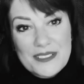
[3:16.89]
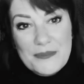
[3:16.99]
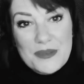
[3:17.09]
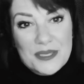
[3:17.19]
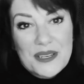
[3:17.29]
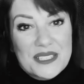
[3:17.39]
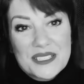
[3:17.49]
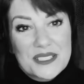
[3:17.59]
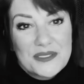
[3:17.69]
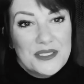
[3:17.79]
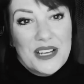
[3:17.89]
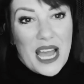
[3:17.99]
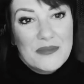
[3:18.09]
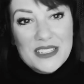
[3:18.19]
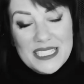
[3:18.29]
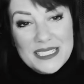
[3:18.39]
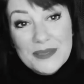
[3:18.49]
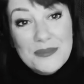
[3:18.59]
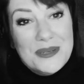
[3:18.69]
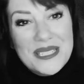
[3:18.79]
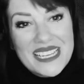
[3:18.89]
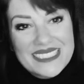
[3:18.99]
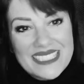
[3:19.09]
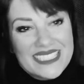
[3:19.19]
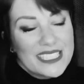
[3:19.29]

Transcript: äh, besonderes Gefühl haben, wenn ich diese Bücher sehe.